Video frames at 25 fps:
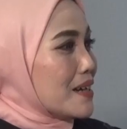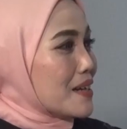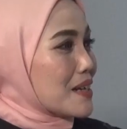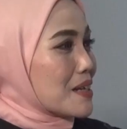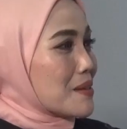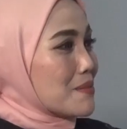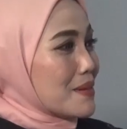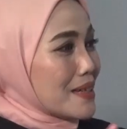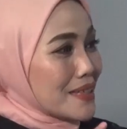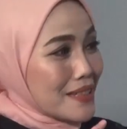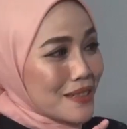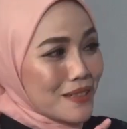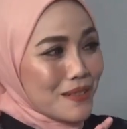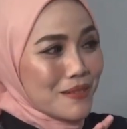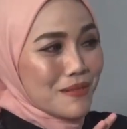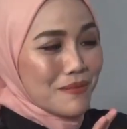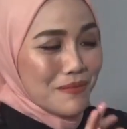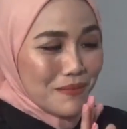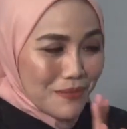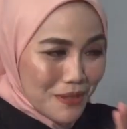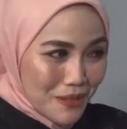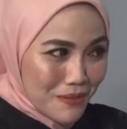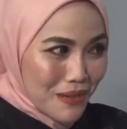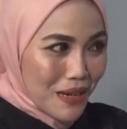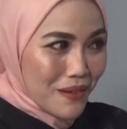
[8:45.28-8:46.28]
okay, Pak Dino,
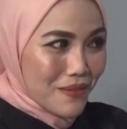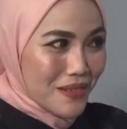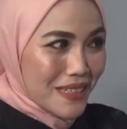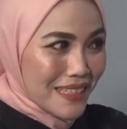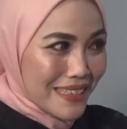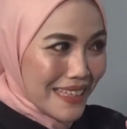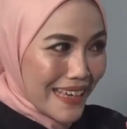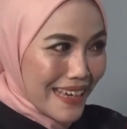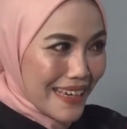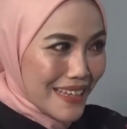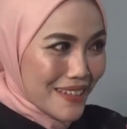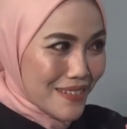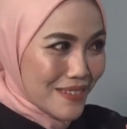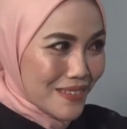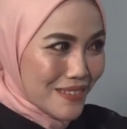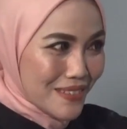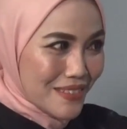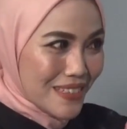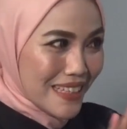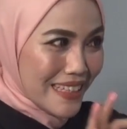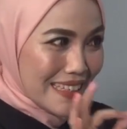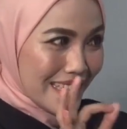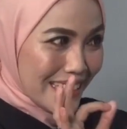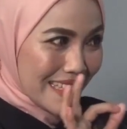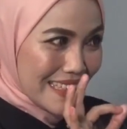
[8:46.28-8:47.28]
mohon maaf ditahan dulu
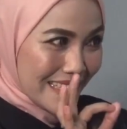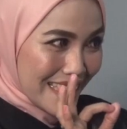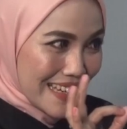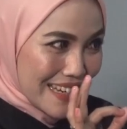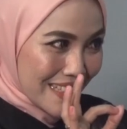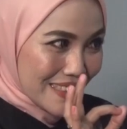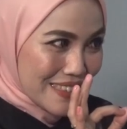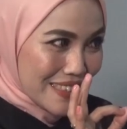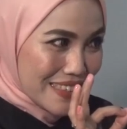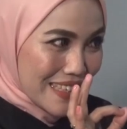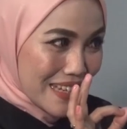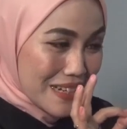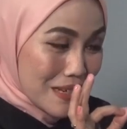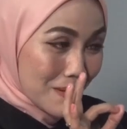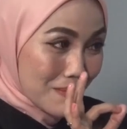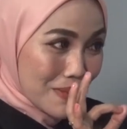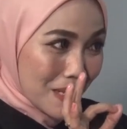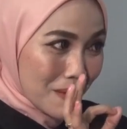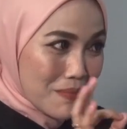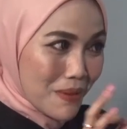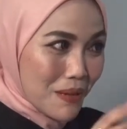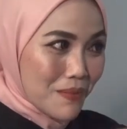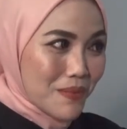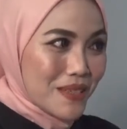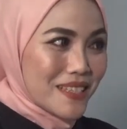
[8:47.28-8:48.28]
nanti kita lanjutkan
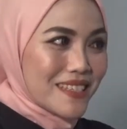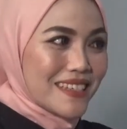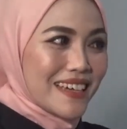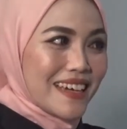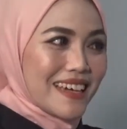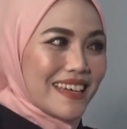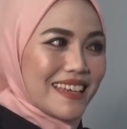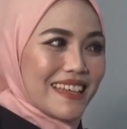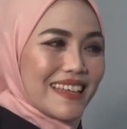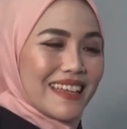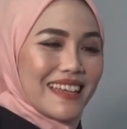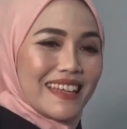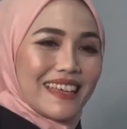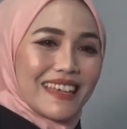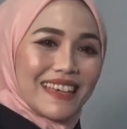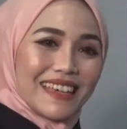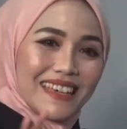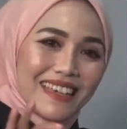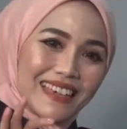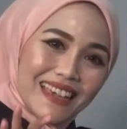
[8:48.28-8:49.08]
kembali perbincangan ini.